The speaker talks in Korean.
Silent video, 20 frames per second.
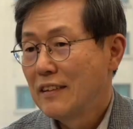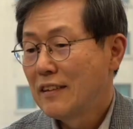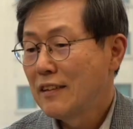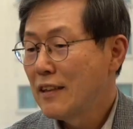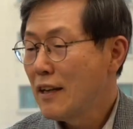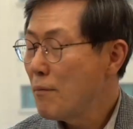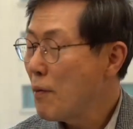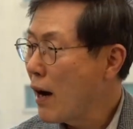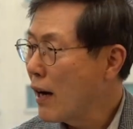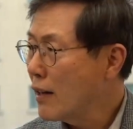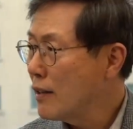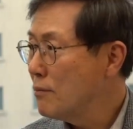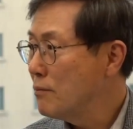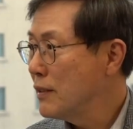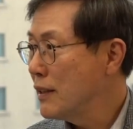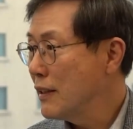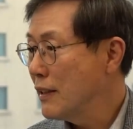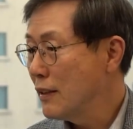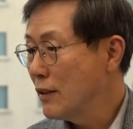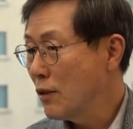그러나 방금
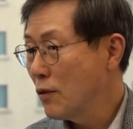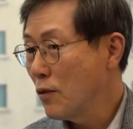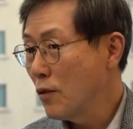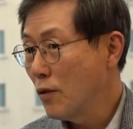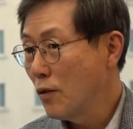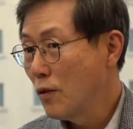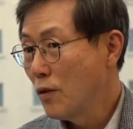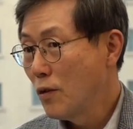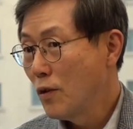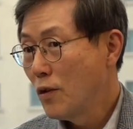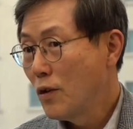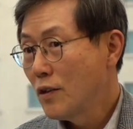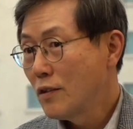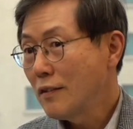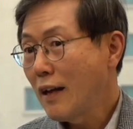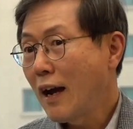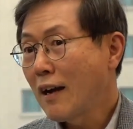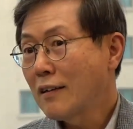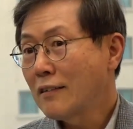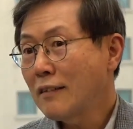얘기대로
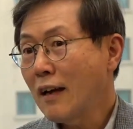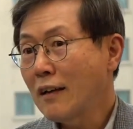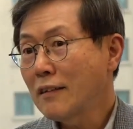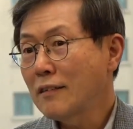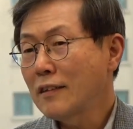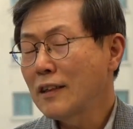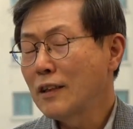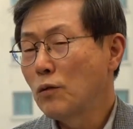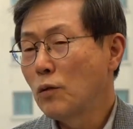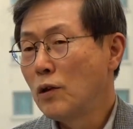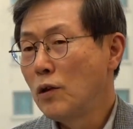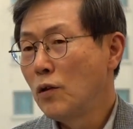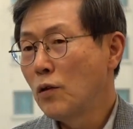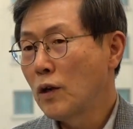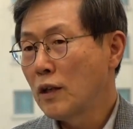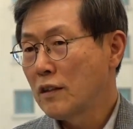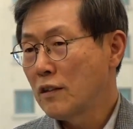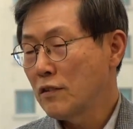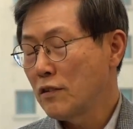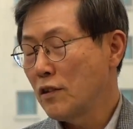상상력이
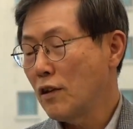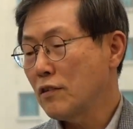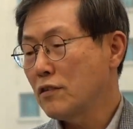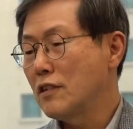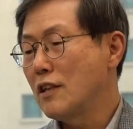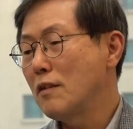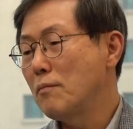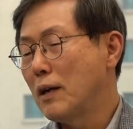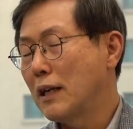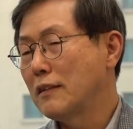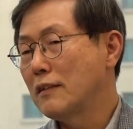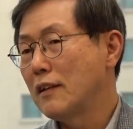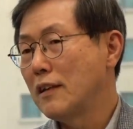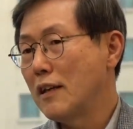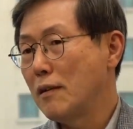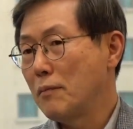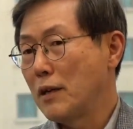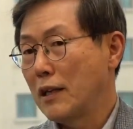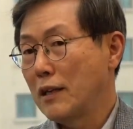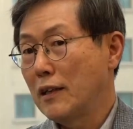원료가 돼서 혁신을
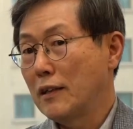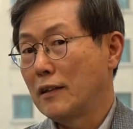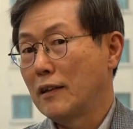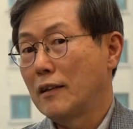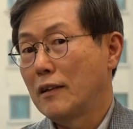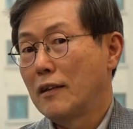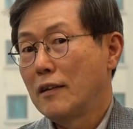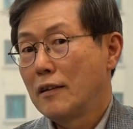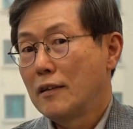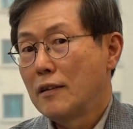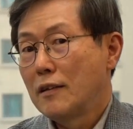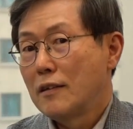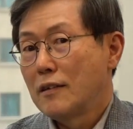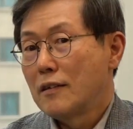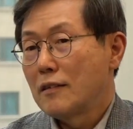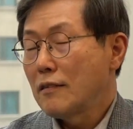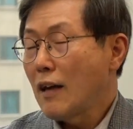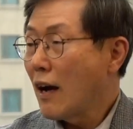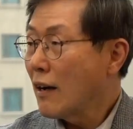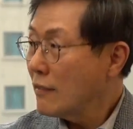만들려면은 네.
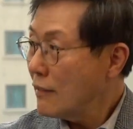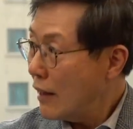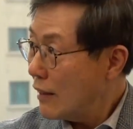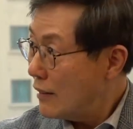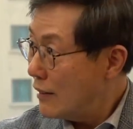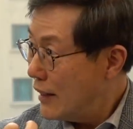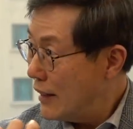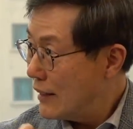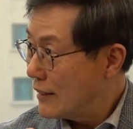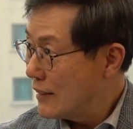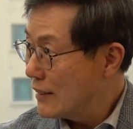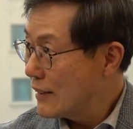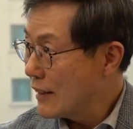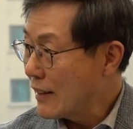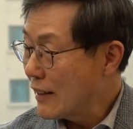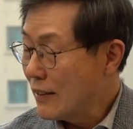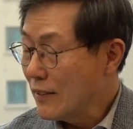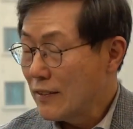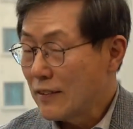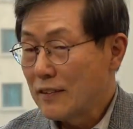상상을 해야
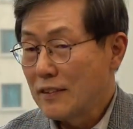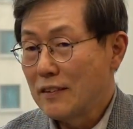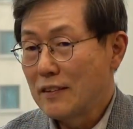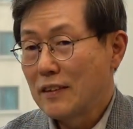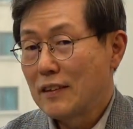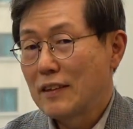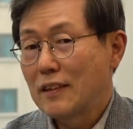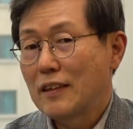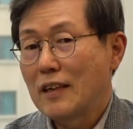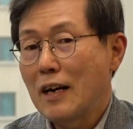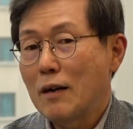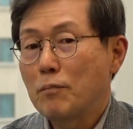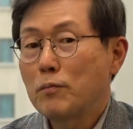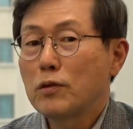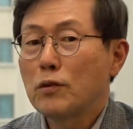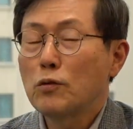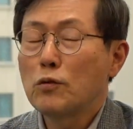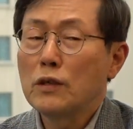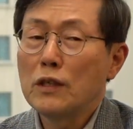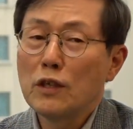되잖아요 네.
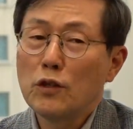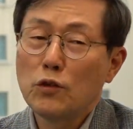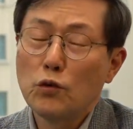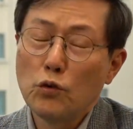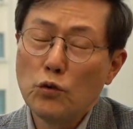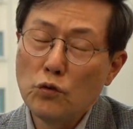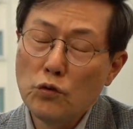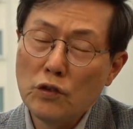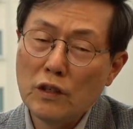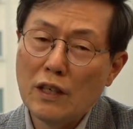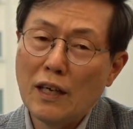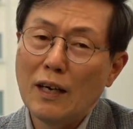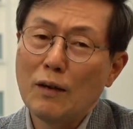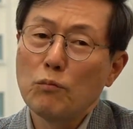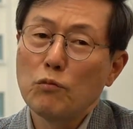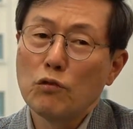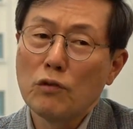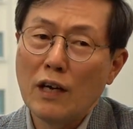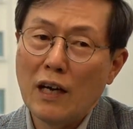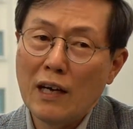앞으로 우리 교육이나
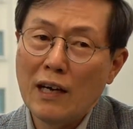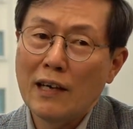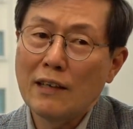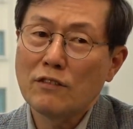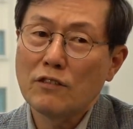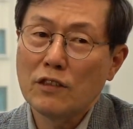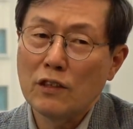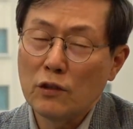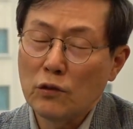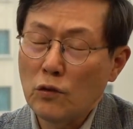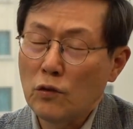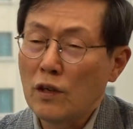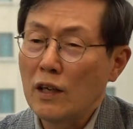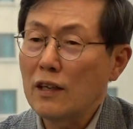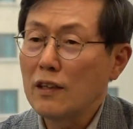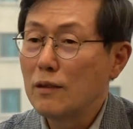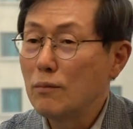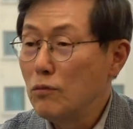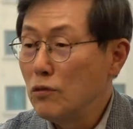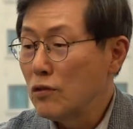문화나 제도나
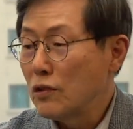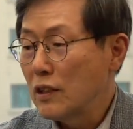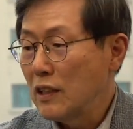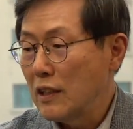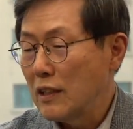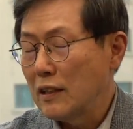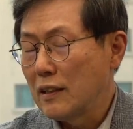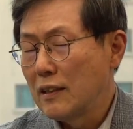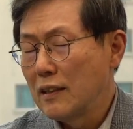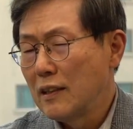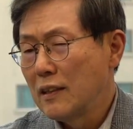금융이